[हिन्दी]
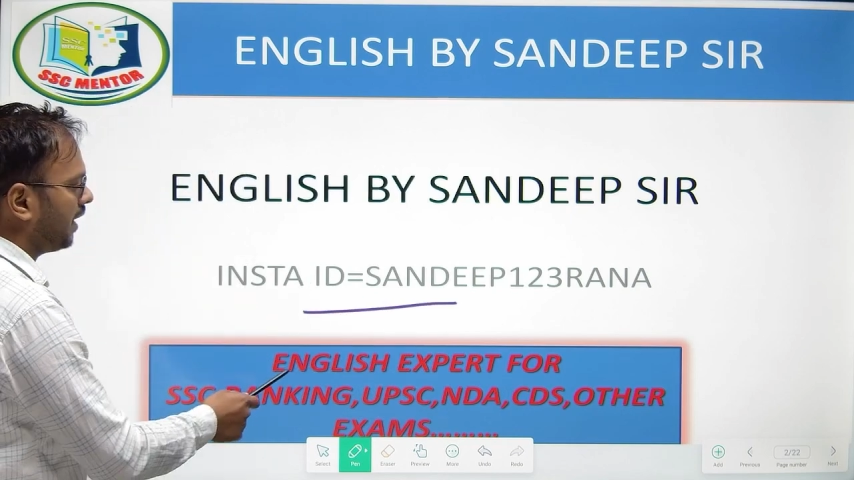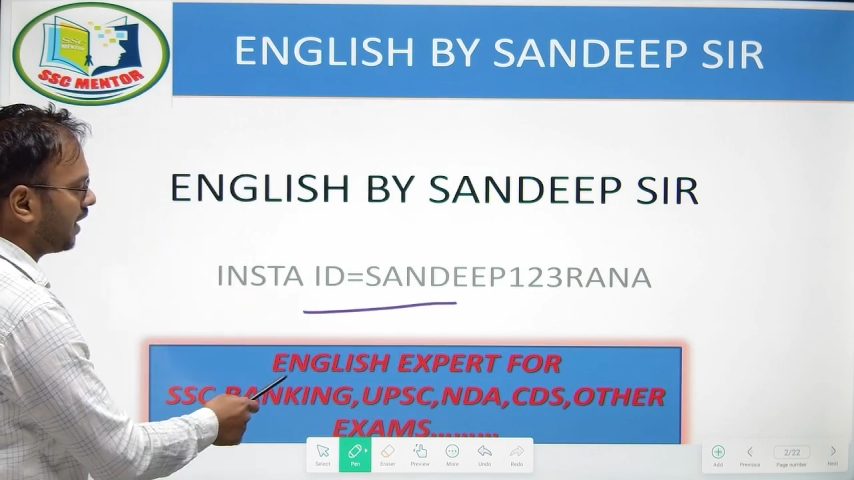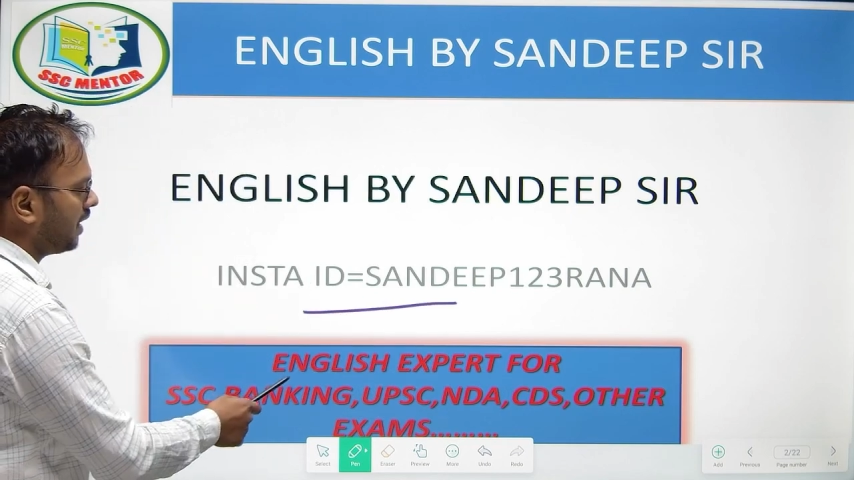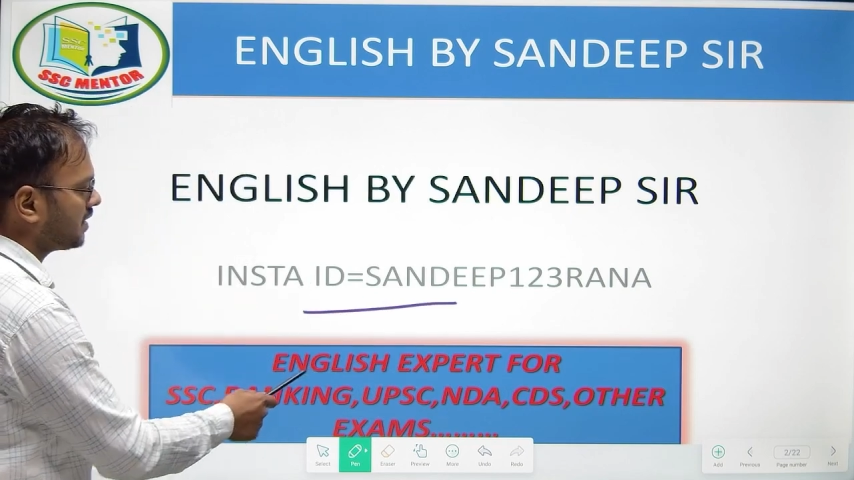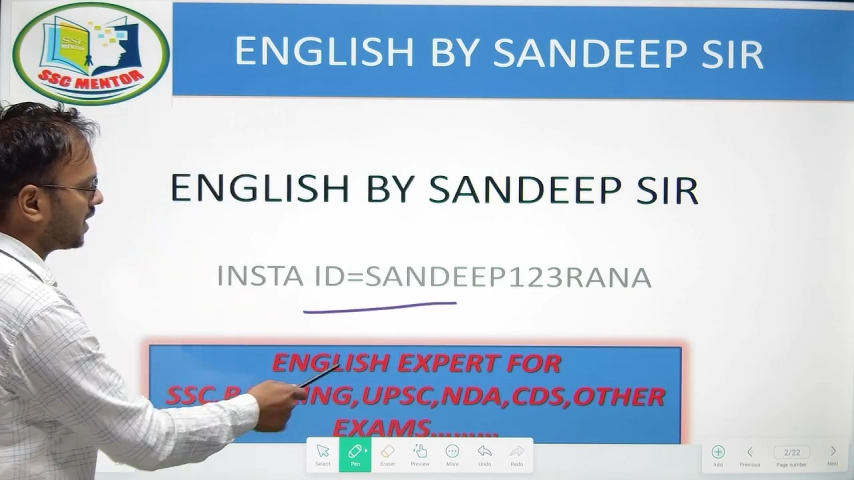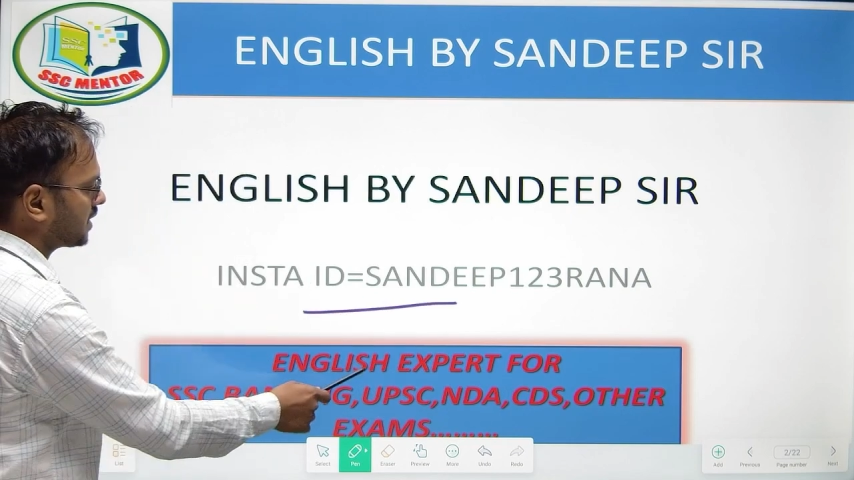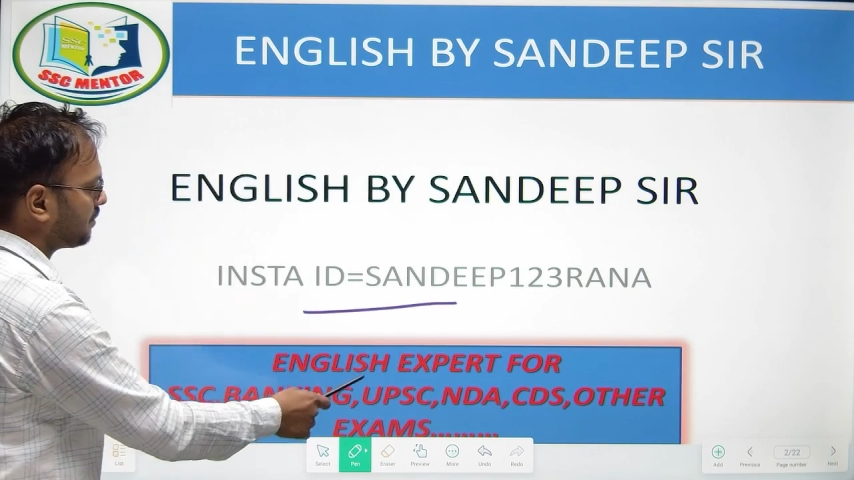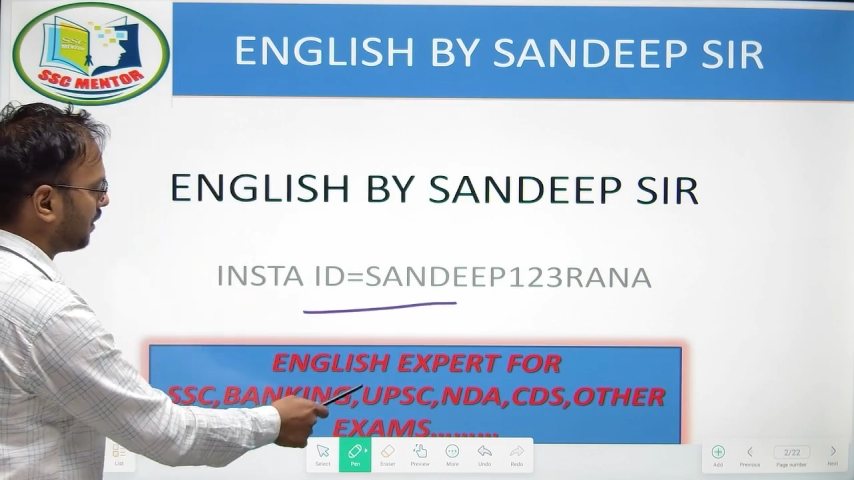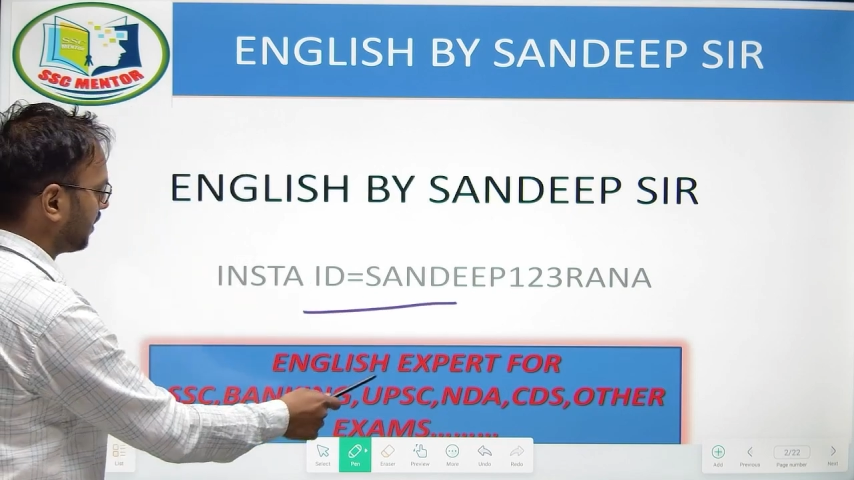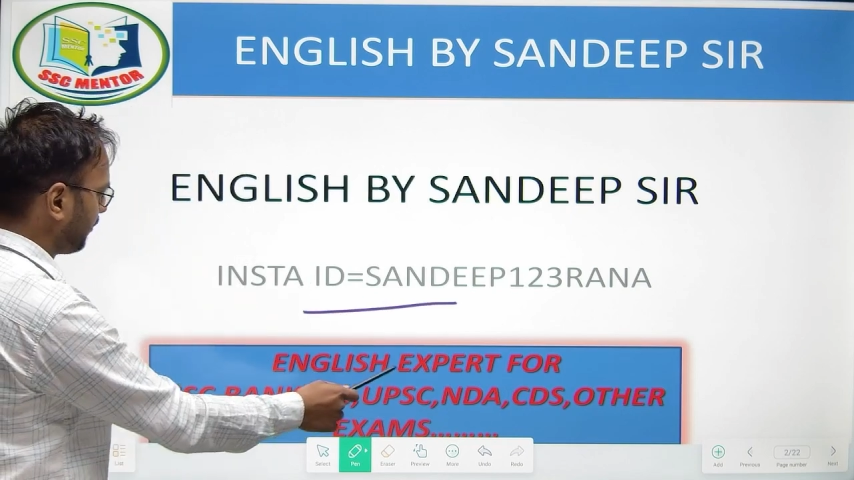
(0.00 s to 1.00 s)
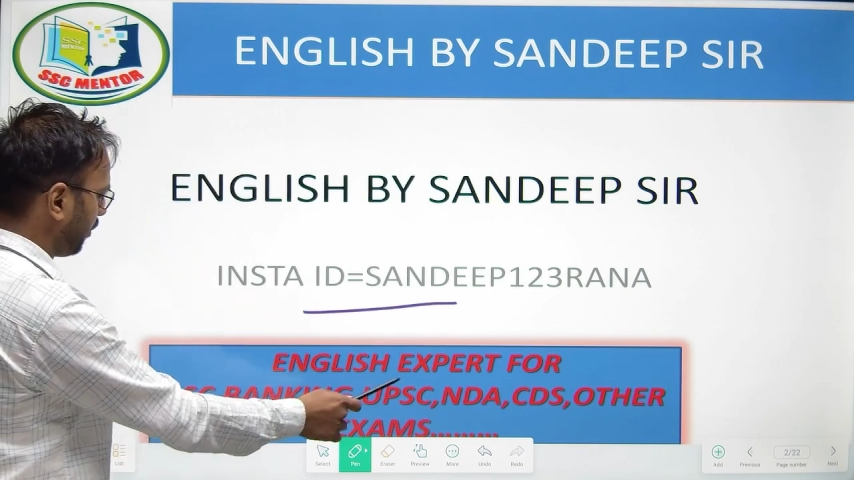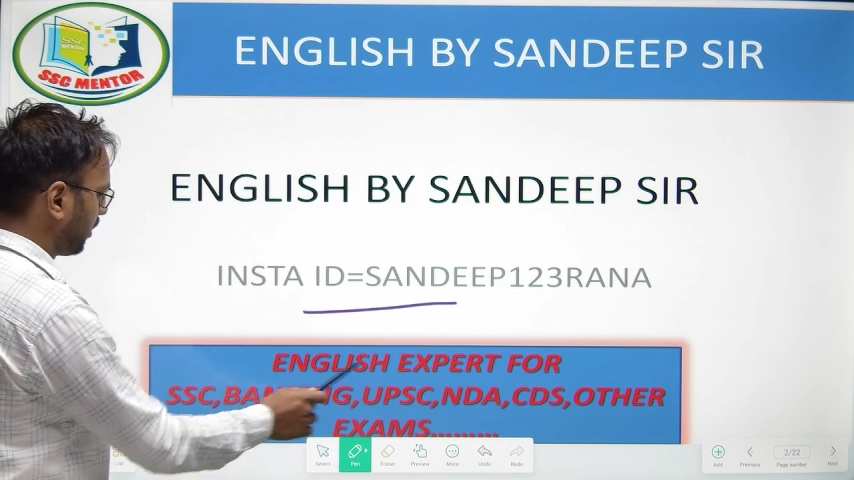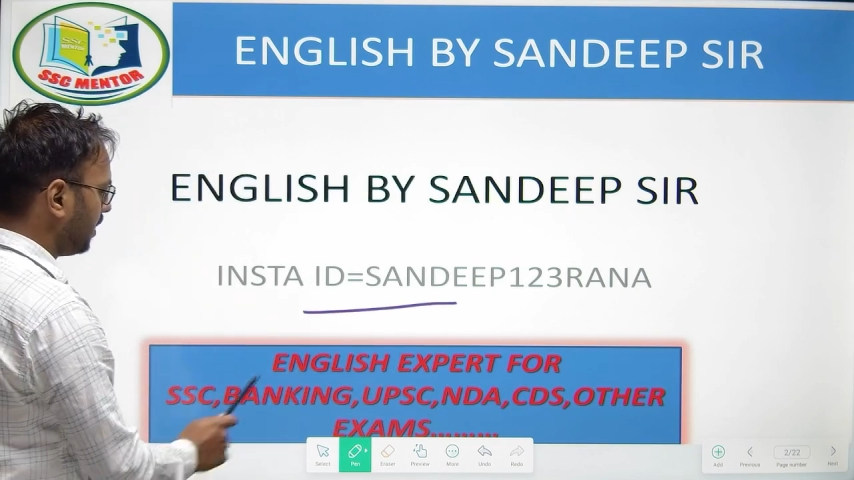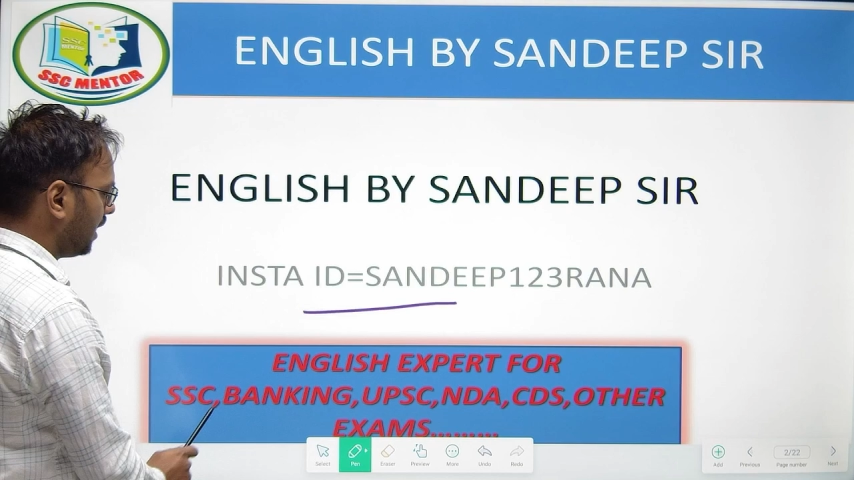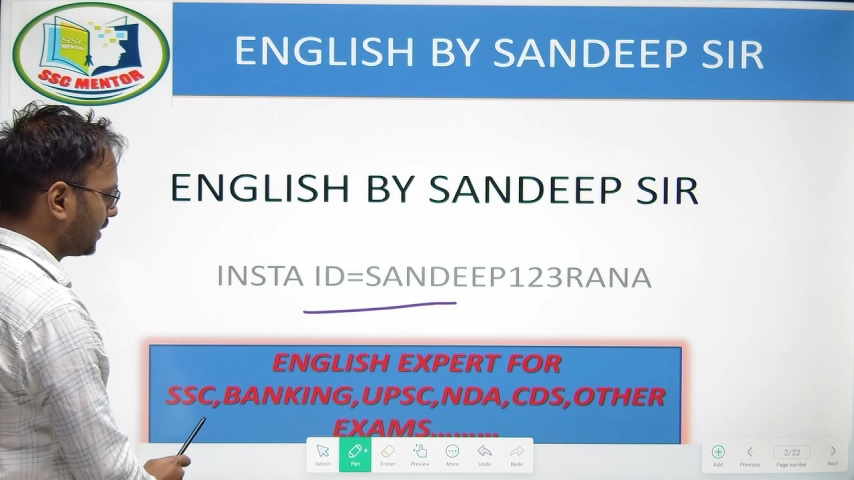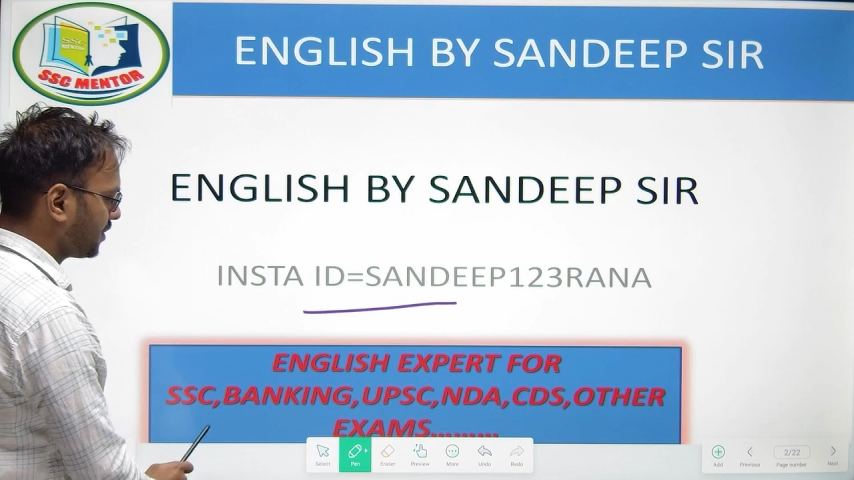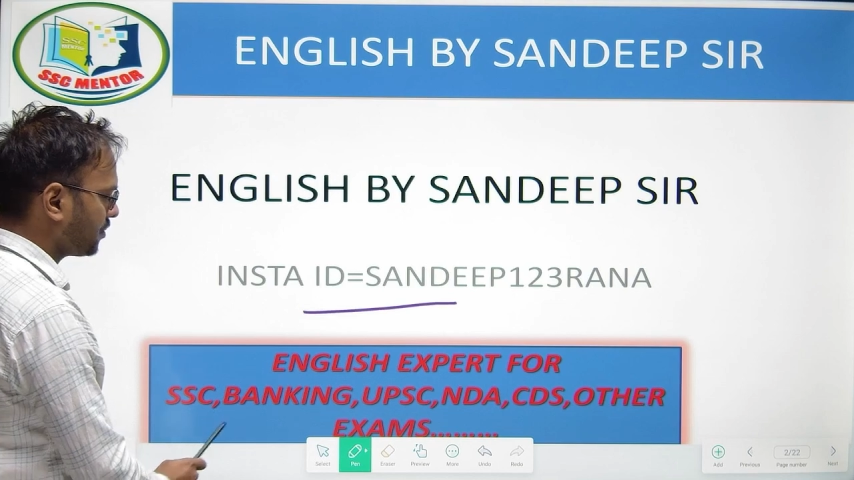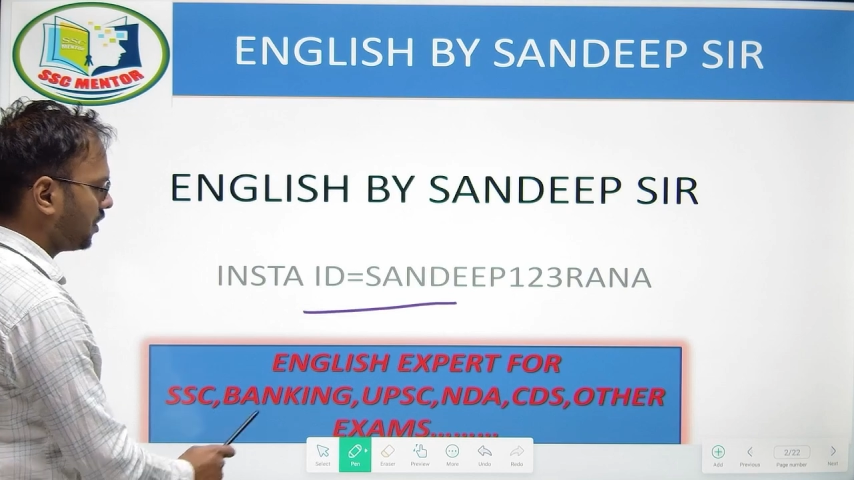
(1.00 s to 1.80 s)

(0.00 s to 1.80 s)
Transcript: इंग्लिश एक्सपर्ट फॉर एस